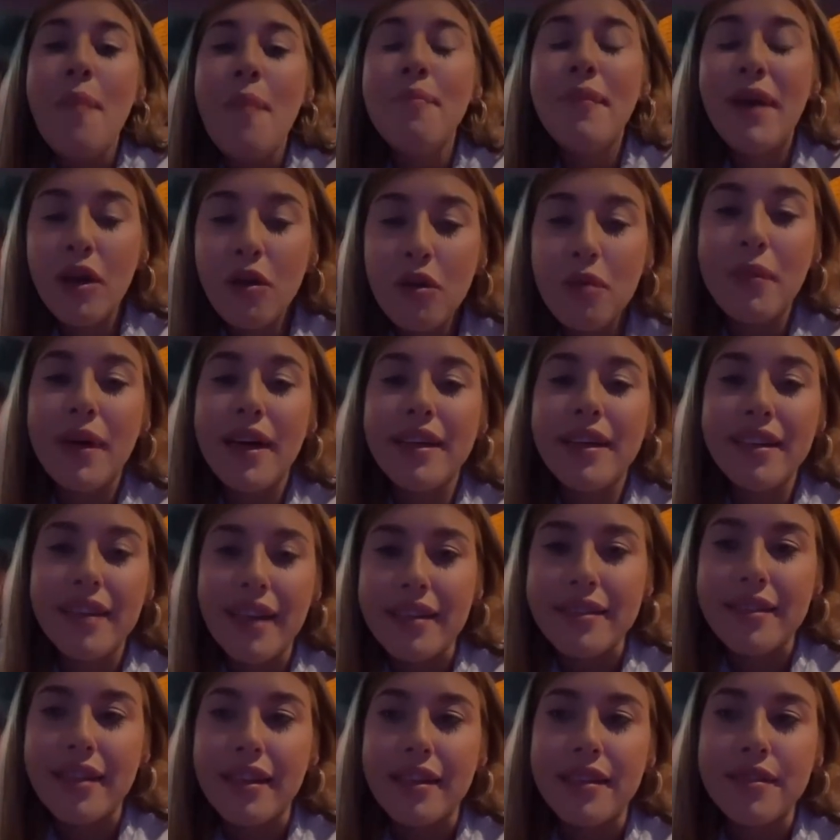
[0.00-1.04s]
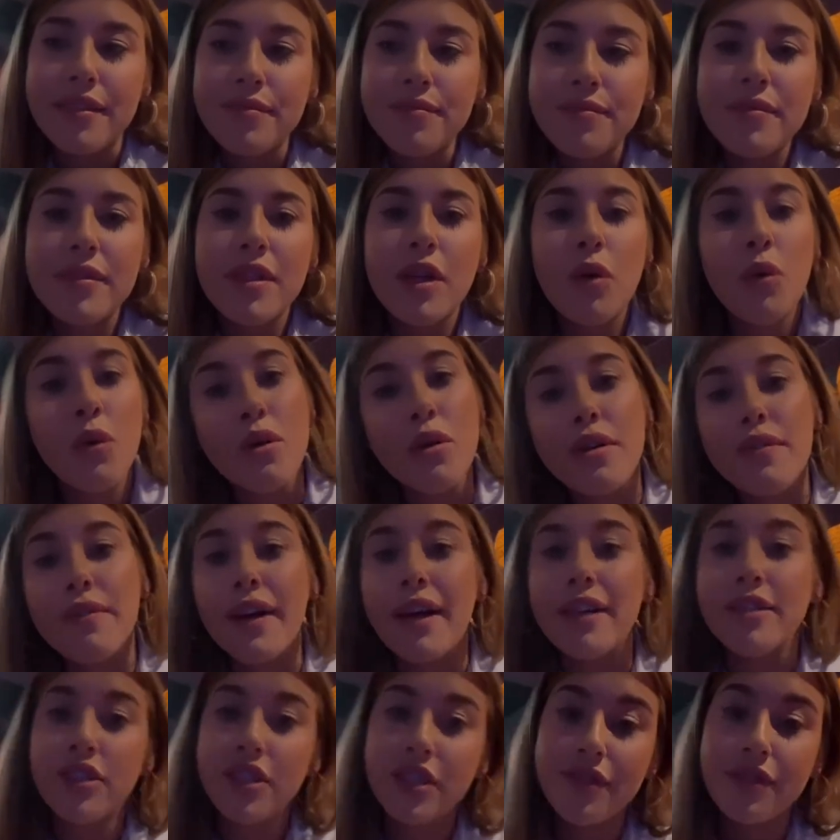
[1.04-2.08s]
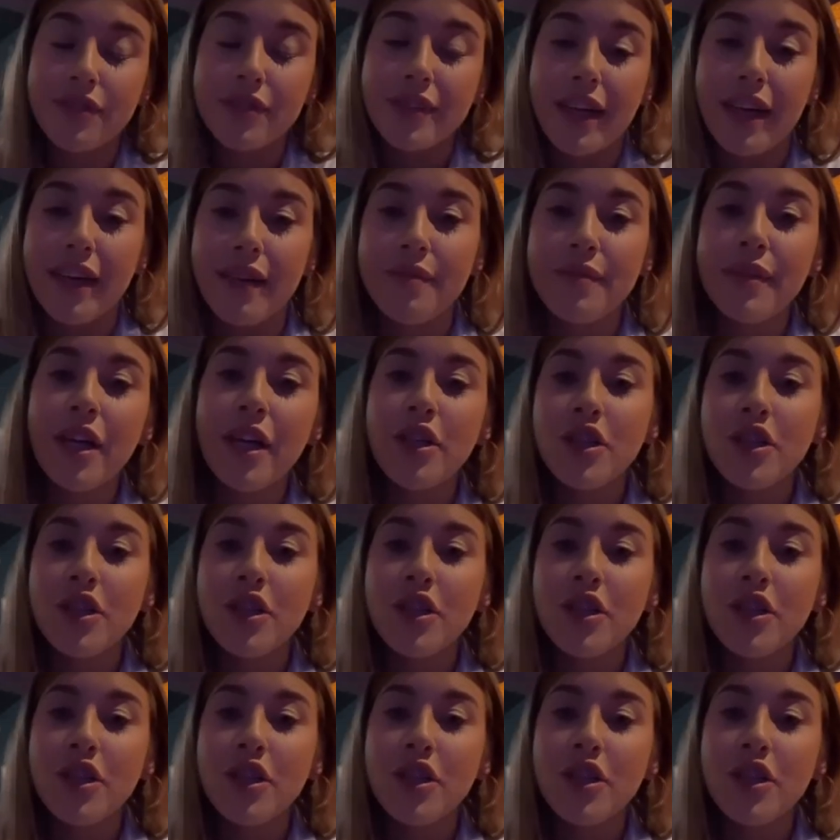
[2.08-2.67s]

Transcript: Maluba i Rataj dziwne.